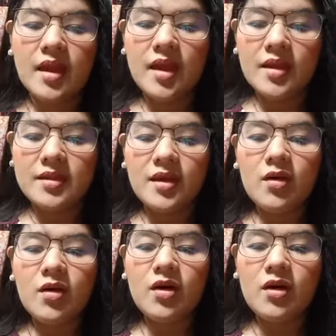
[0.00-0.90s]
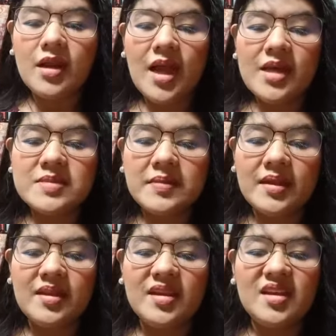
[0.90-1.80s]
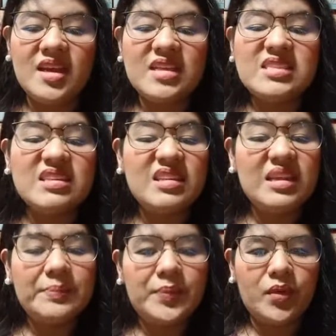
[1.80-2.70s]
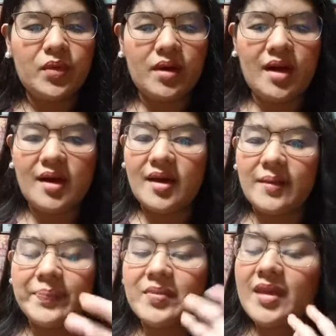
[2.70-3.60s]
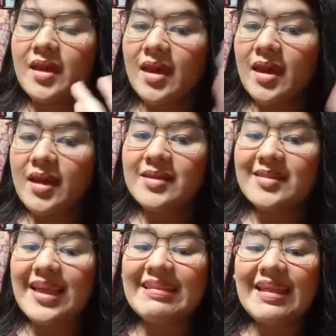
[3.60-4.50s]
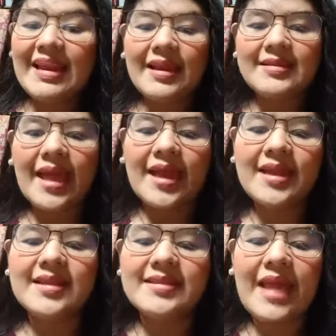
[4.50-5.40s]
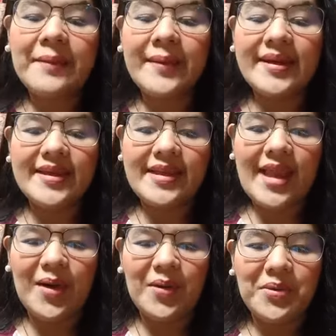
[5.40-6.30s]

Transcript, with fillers: Nako, Lux Manlikes, hindi po. Um, nadala lang tayo ng tamang ilaw.